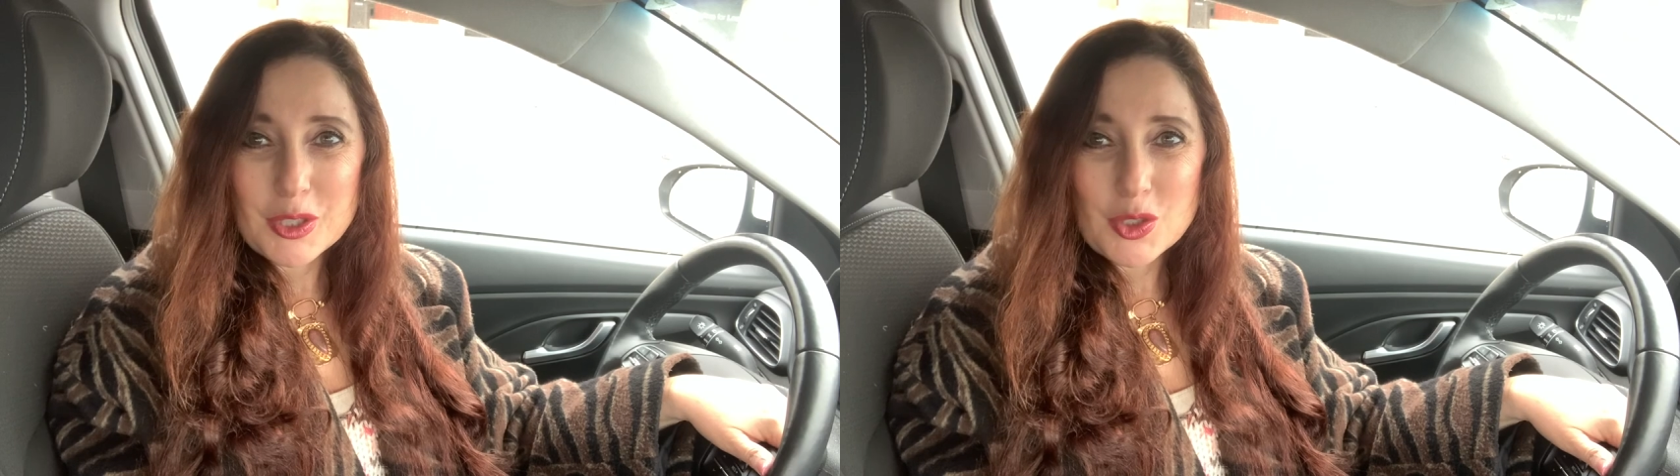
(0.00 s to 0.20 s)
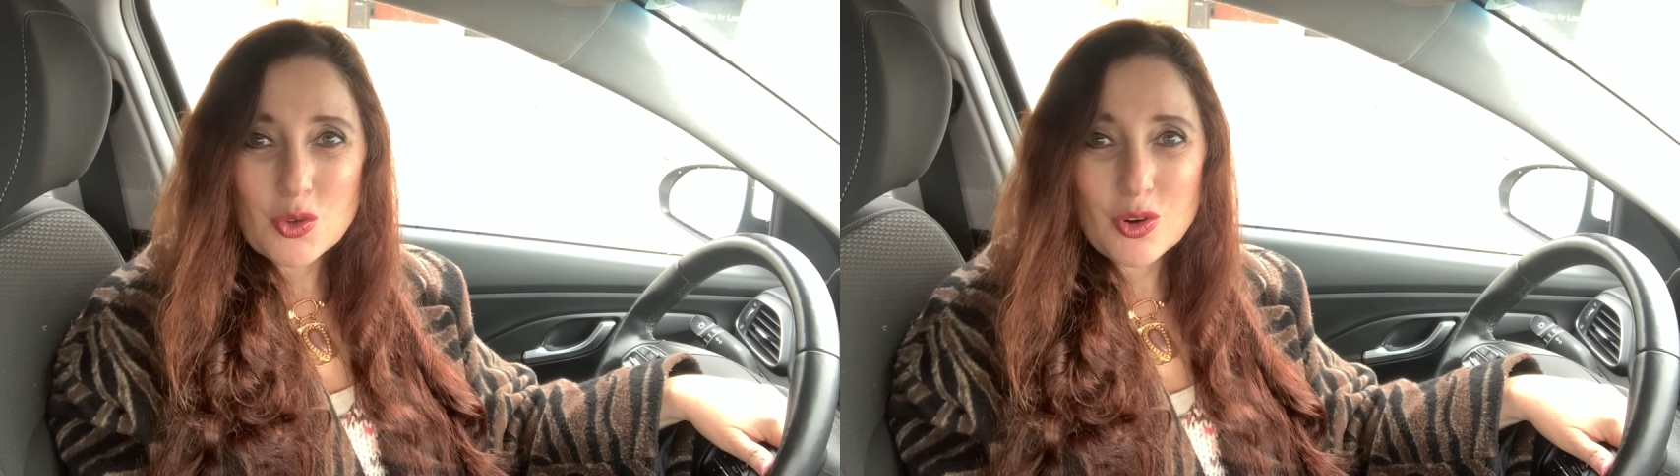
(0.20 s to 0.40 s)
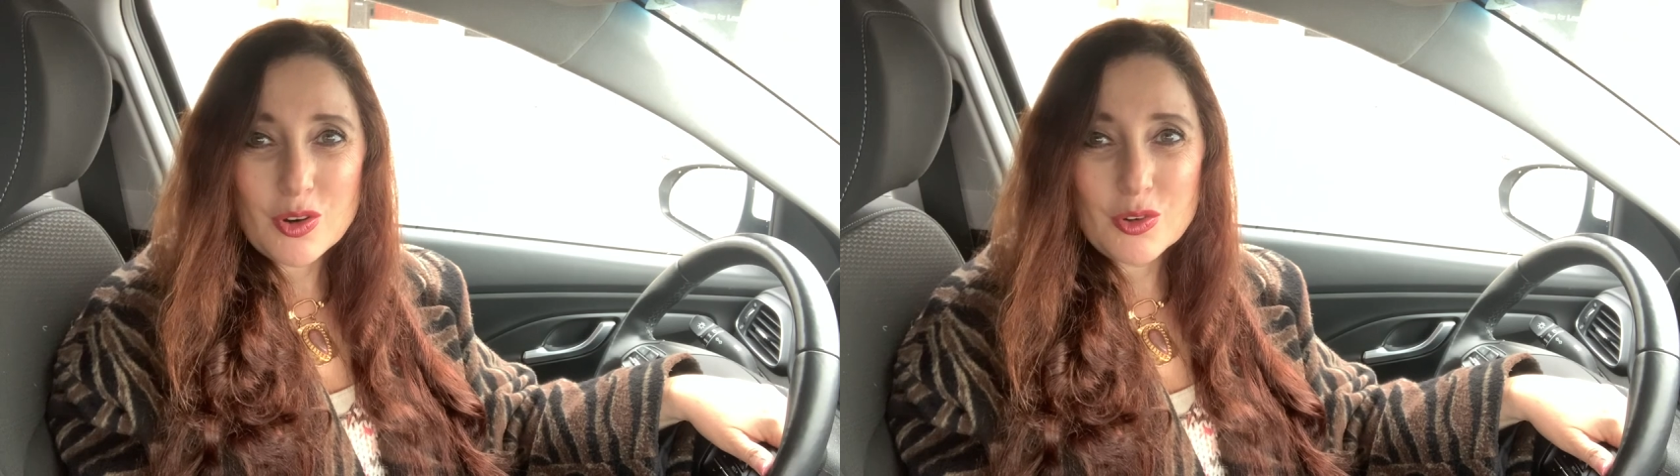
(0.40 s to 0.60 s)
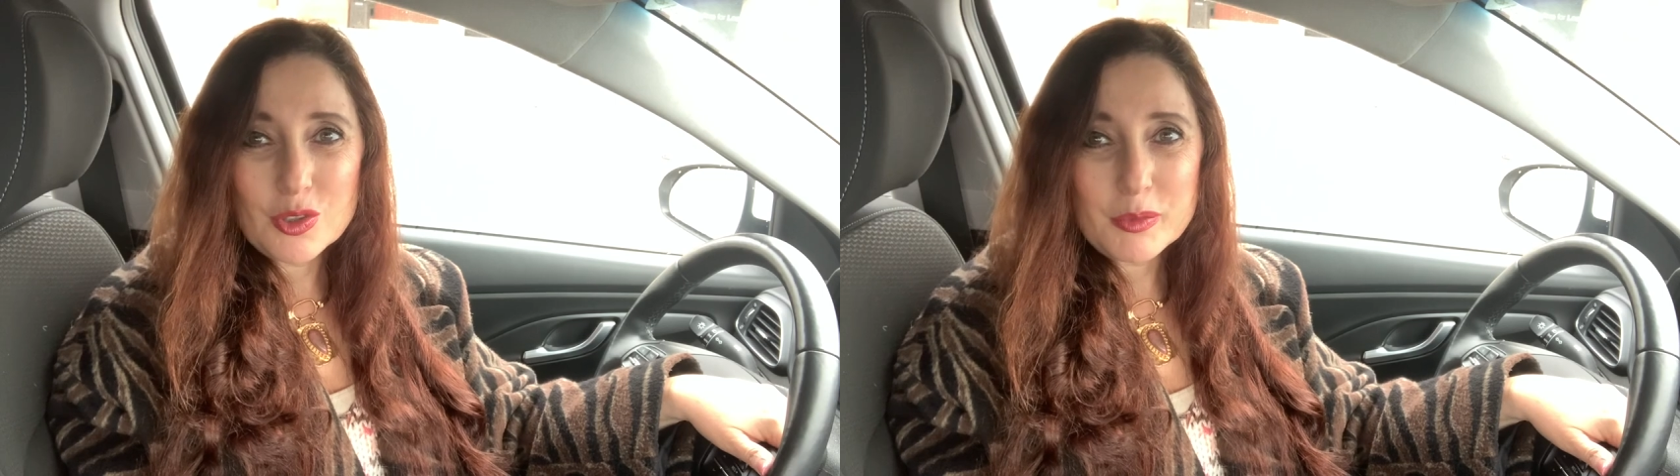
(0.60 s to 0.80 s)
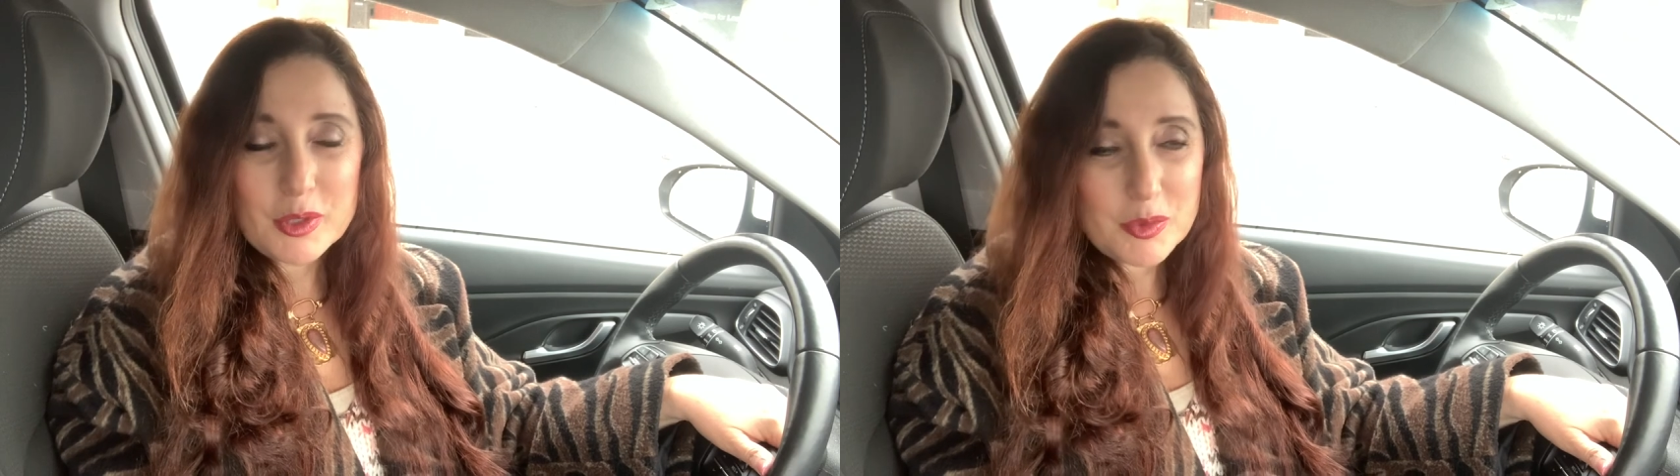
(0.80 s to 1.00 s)
Но
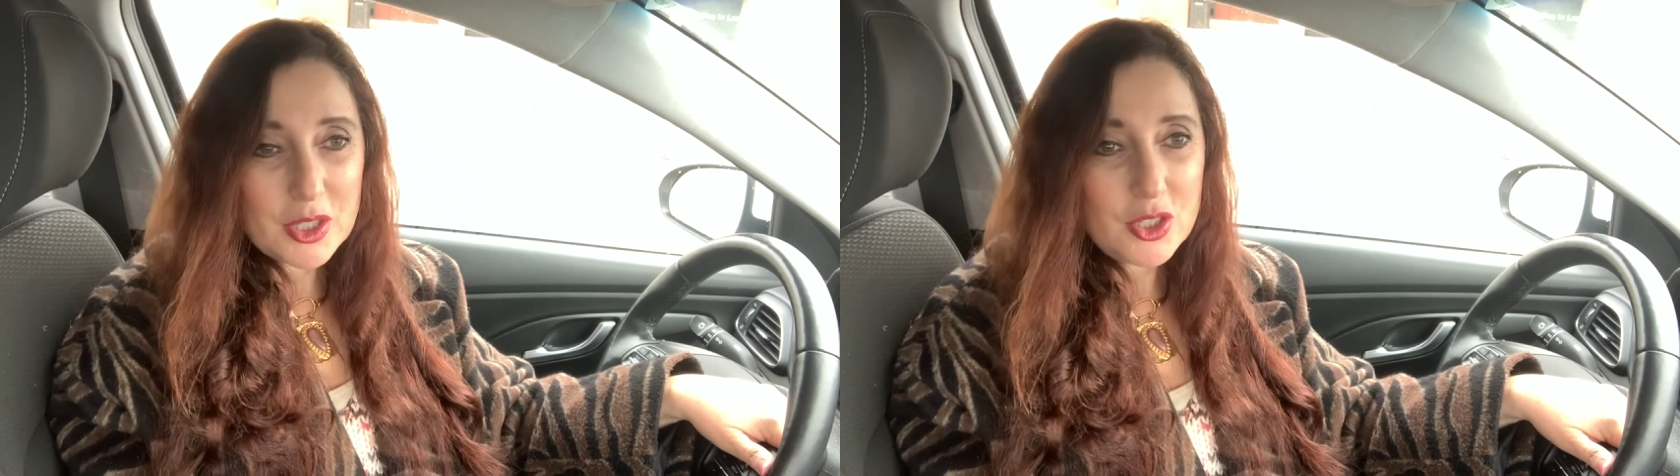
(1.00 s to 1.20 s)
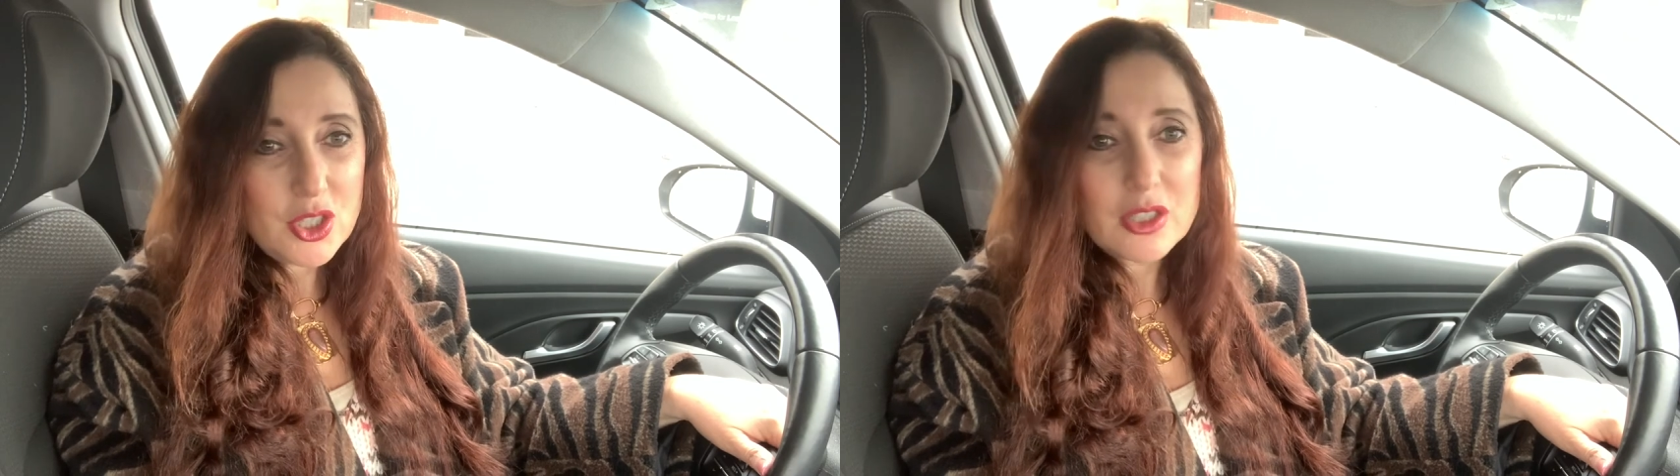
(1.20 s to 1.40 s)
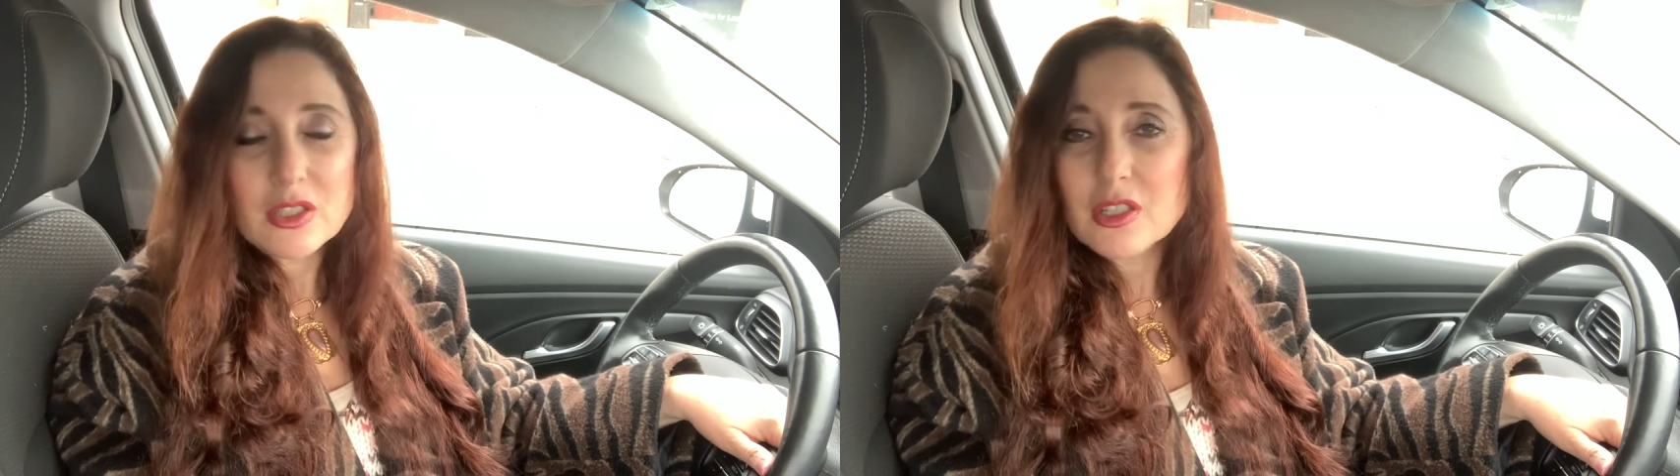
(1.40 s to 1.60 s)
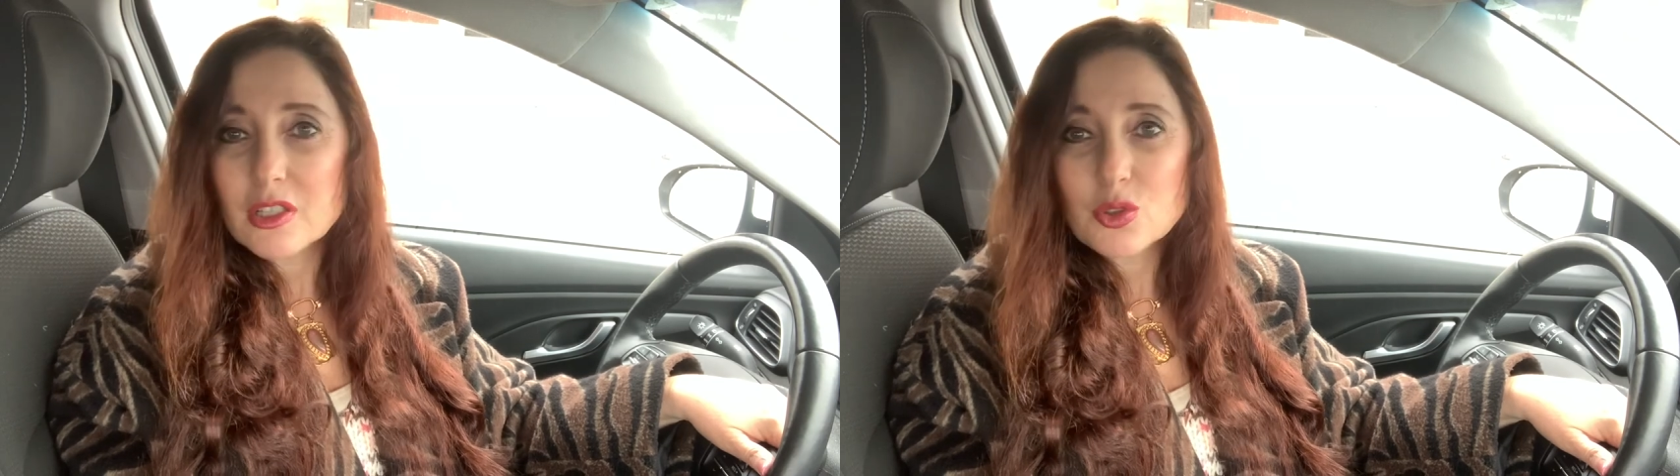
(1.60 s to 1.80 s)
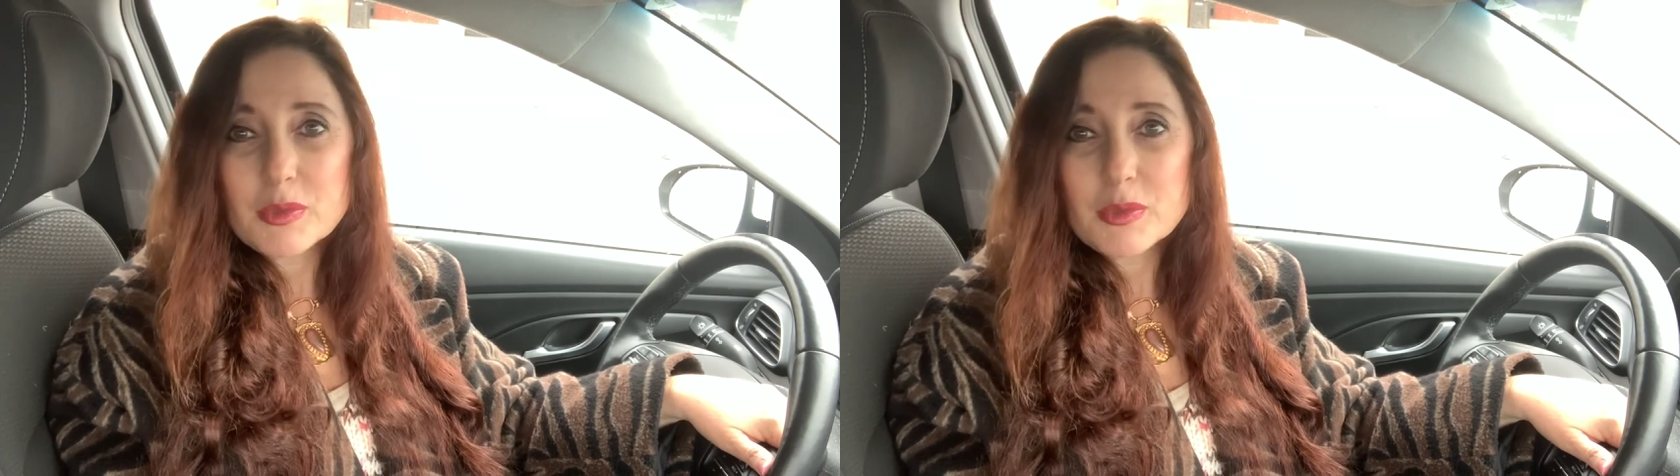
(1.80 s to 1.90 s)
он мне написал, нет, нет,